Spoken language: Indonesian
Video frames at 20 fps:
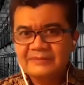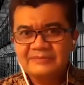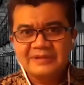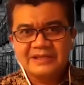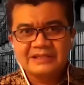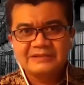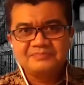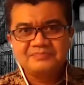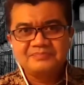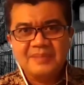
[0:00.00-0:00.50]

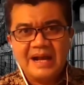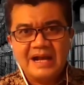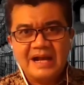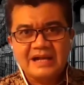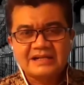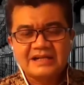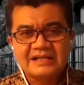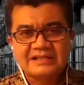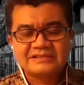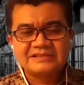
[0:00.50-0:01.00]
bikin
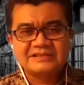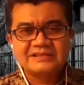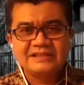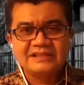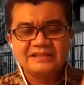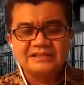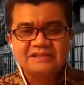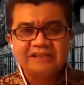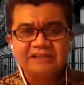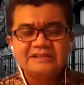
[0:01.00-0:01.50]
pagar
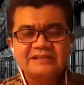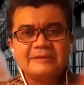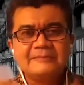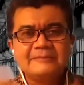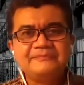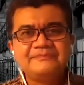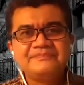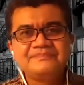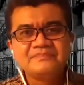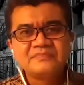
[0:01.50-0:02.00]
setinggi-tingginya,
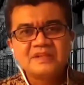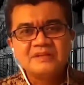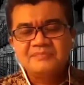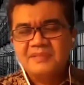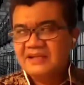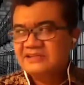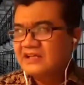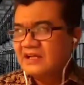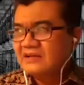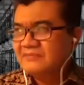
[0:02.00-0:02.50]

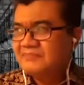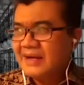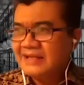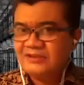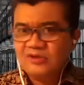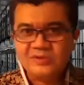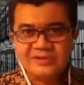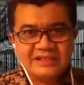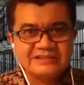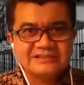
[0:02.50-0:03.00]
pasang
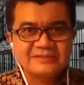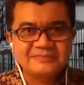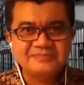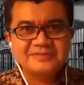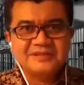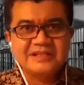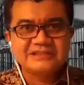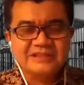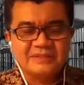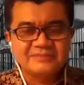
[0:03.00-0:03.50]
bayonet
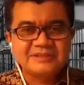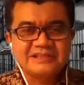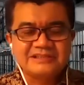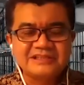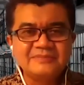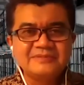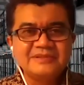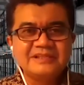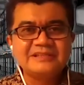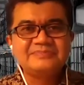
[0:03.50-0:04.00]

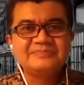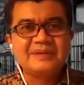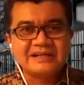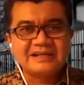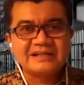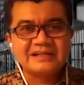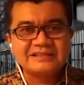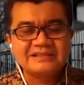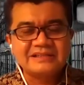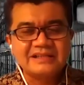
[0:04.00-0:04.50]
tajam-tajamnya di
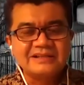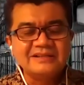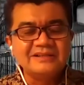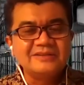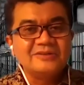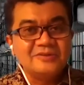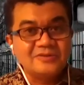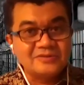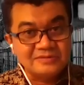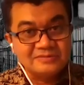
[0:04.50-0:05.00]
pagar kita
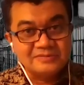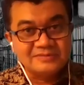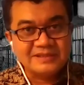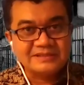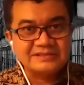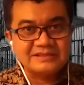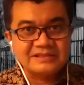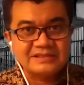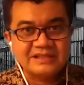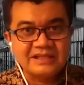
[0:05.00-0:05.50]
mm-hmm. untuk
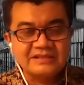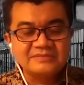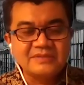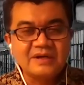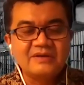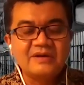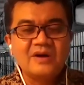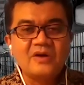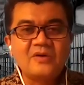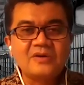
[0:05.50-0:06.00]
memastikan
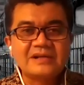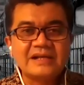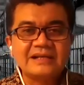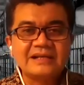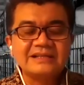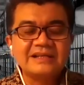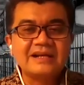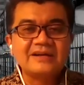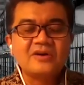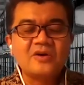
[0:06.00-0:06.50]
bahwa
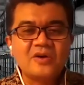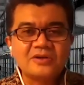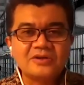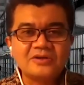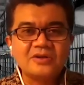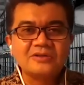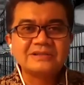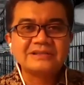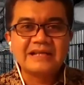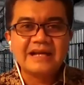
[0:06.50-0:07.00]
orang yang
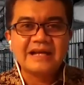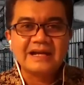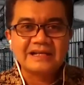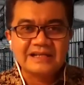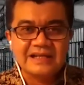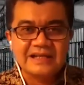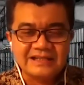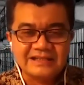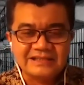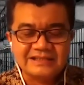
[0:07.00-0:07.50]
konon
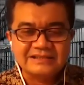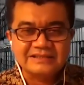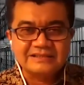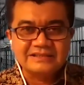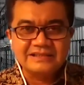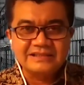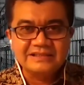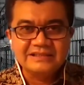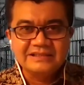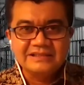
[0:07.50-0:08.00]
gagal
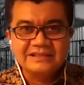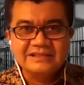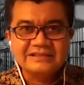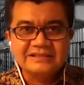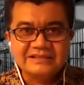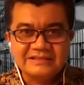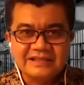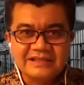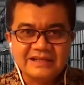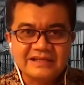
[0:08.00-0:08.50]
ini
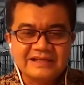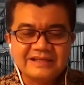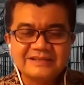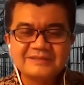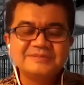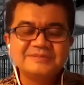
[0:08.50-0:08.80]
tidak akan